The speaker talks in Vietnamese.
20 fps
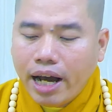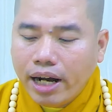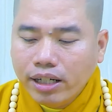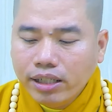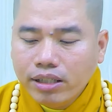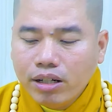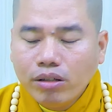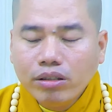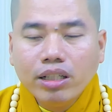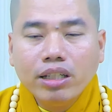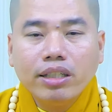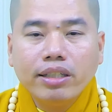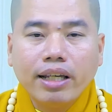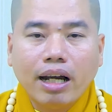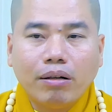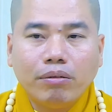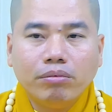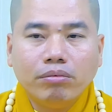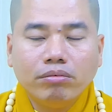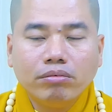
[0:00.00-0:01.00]
vợ đối với
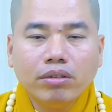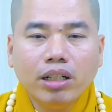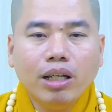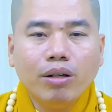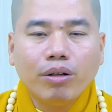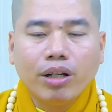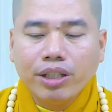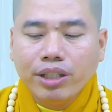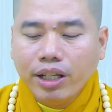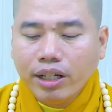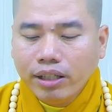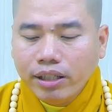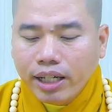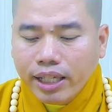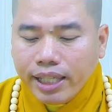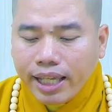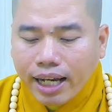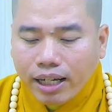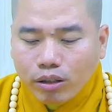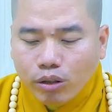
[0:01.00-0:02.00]
chồng đều là những
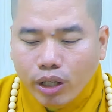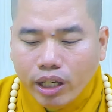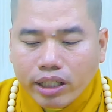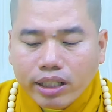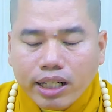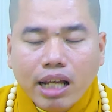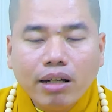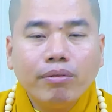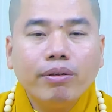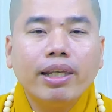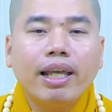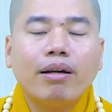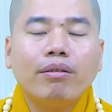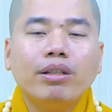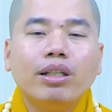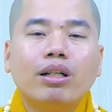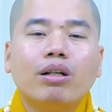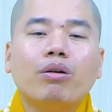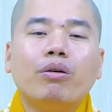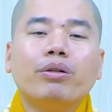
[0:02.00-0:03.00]
cái nhân duyên đến với nhau
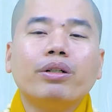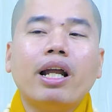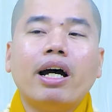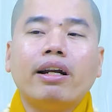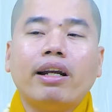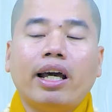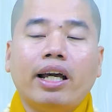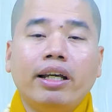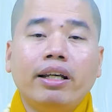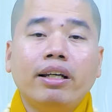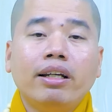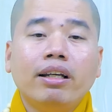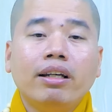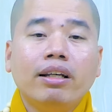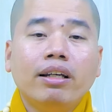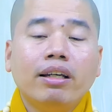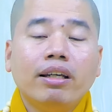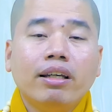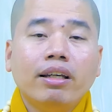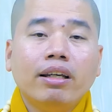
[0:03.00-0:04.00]
với cuộc đời này
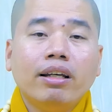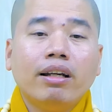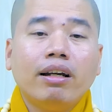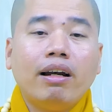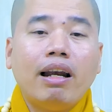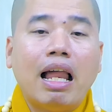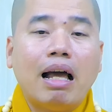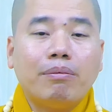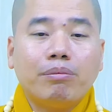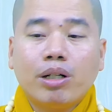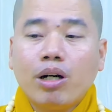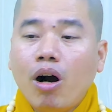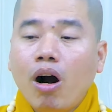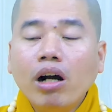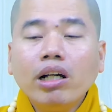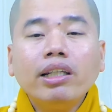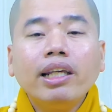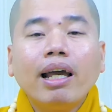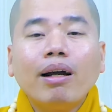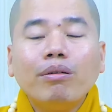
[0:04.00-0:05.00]
làm
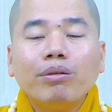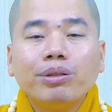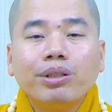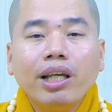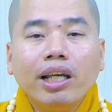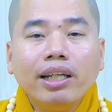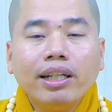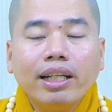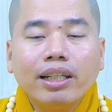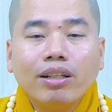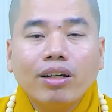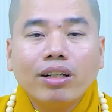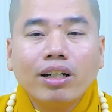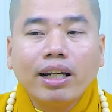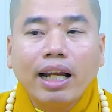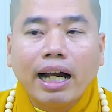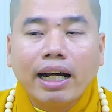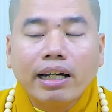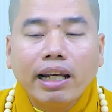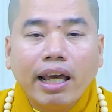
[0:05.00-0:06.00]
khó nhau làm chi để cho
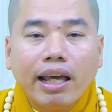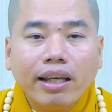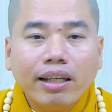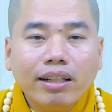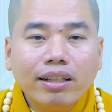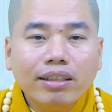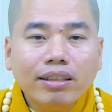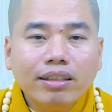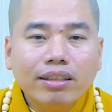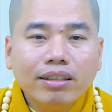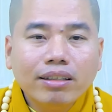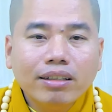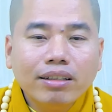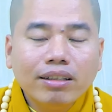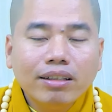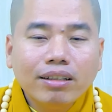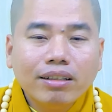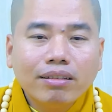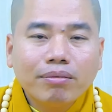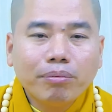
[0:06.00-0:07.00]
nó nặng nề
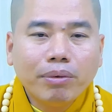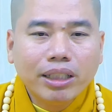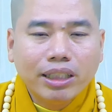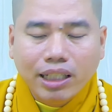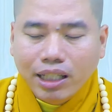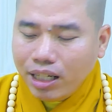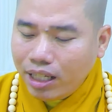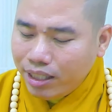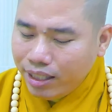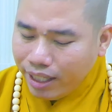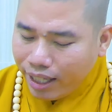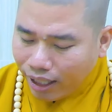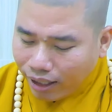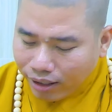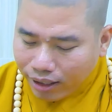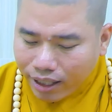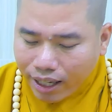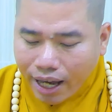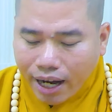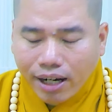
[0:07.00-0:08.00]
mình chỉ là
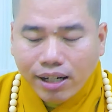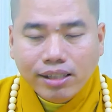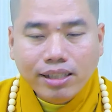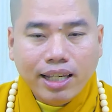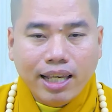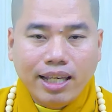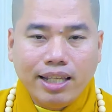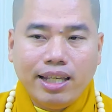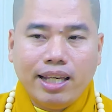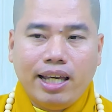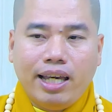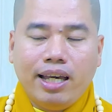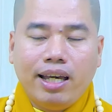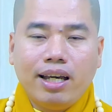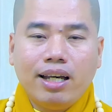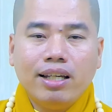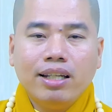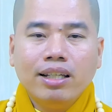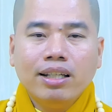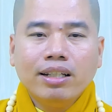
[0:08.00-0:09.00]
nhắc nhở nhẹ
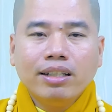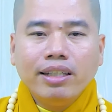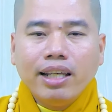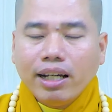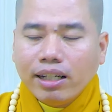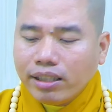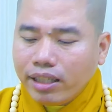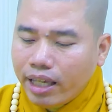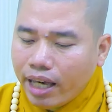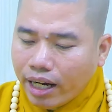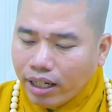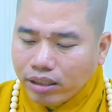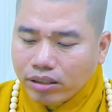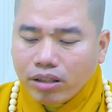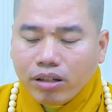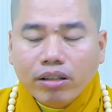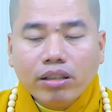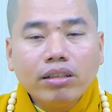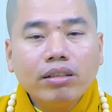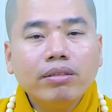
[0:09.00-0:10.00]
nhẹ nhắc nhở
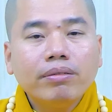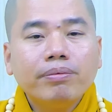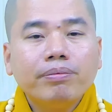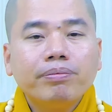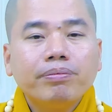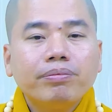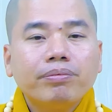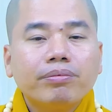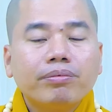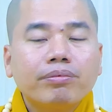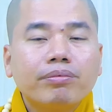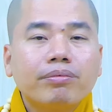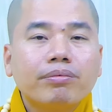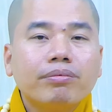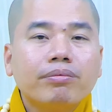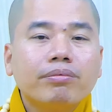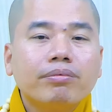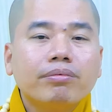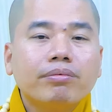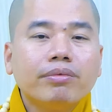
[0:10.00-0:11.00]
thôi
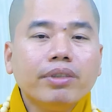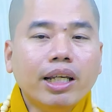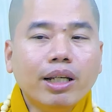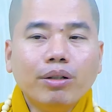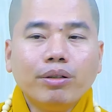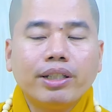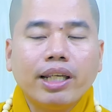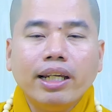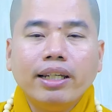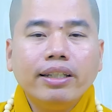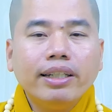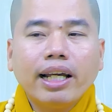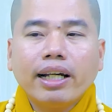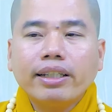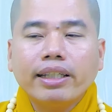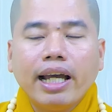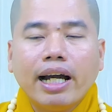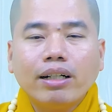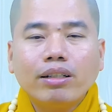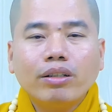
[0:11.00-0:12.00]
điều chỉnh
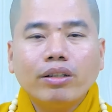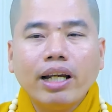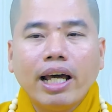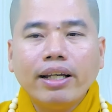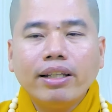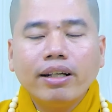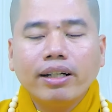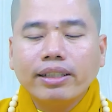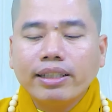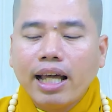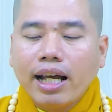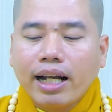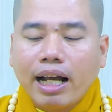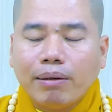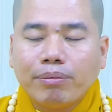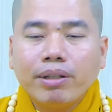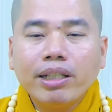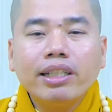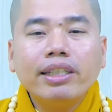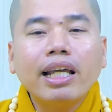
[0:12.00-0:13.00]
nhắc nhở thôi để cho người ta
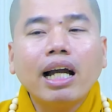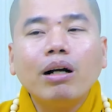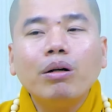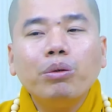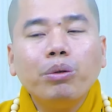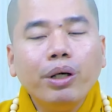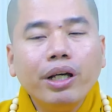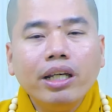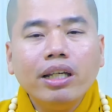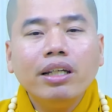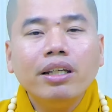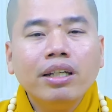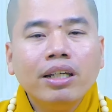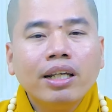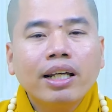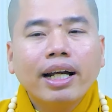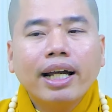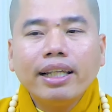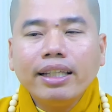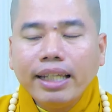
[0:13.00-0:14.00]
cảm thấy trân quý
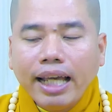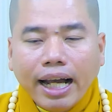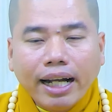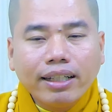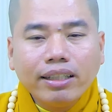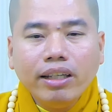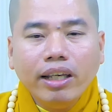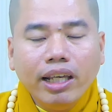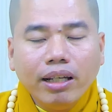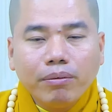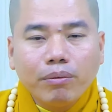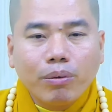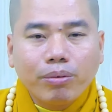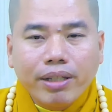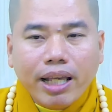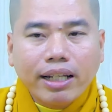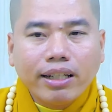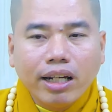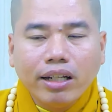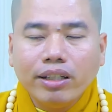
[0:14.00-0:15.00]
cái nhân duyên
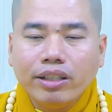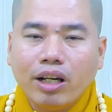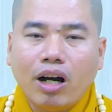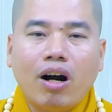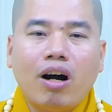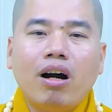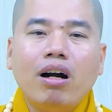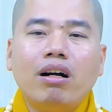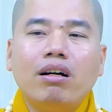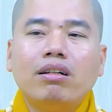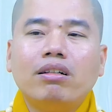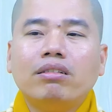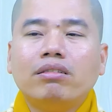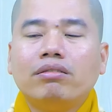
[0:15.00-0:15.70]
một gia đình nhỏ